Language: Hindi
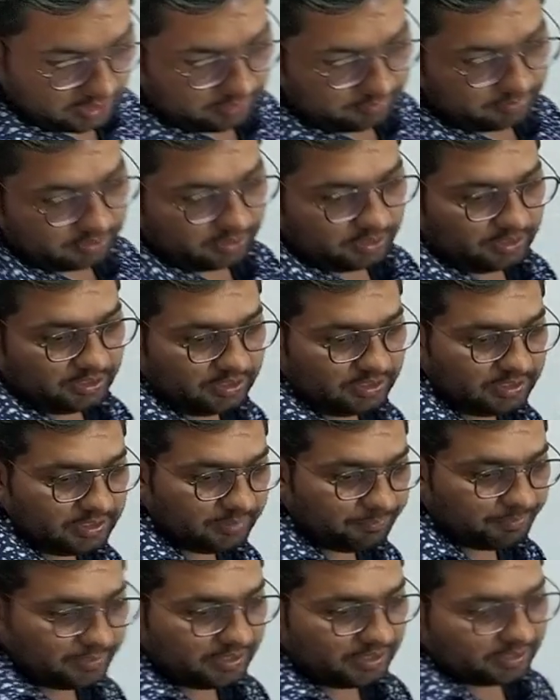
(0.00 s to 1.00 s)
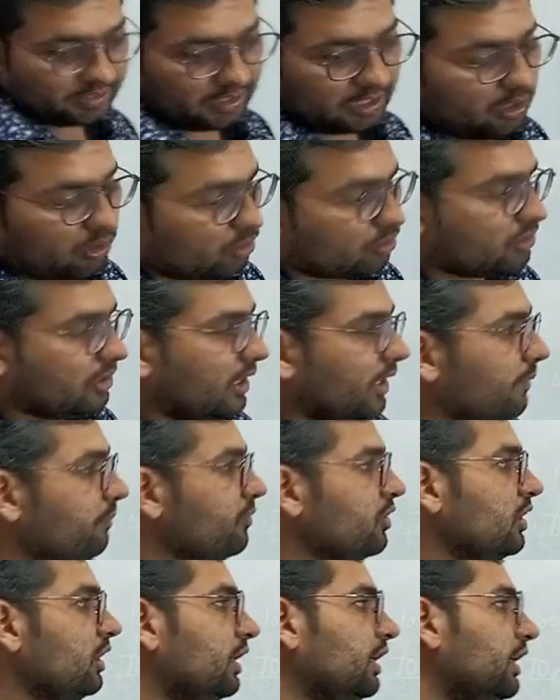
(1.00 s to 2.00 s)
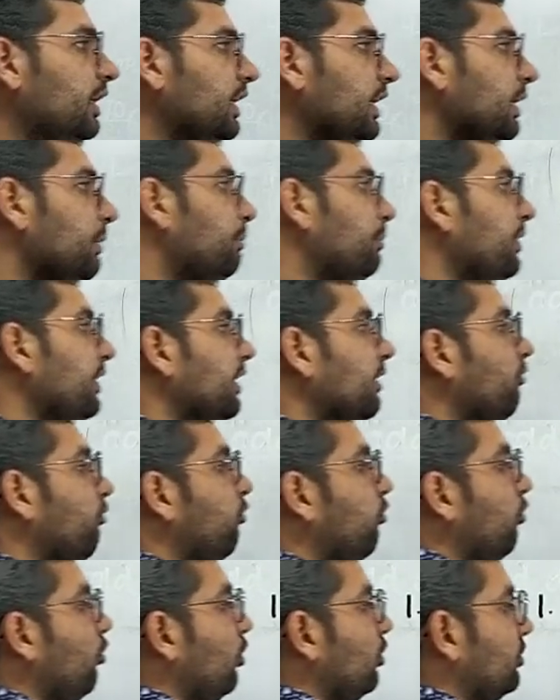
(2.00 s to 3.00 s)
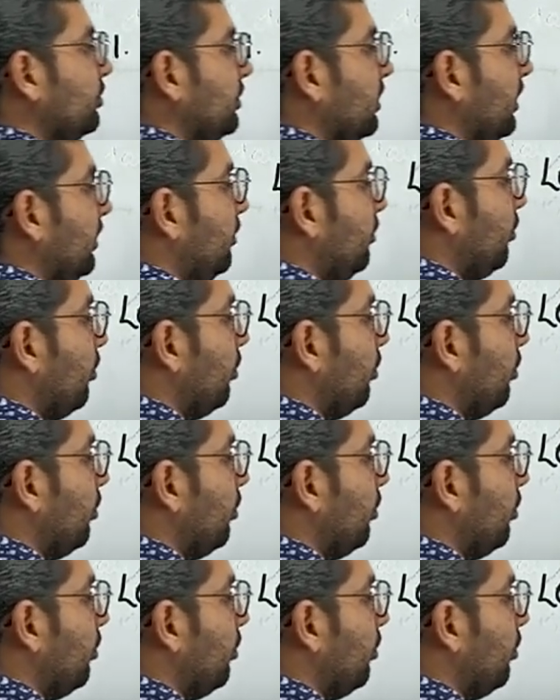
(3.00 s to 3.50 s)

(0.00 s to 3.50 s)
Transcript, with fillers: अब लीप ईयर क्या होता है लीप ईयर वो सन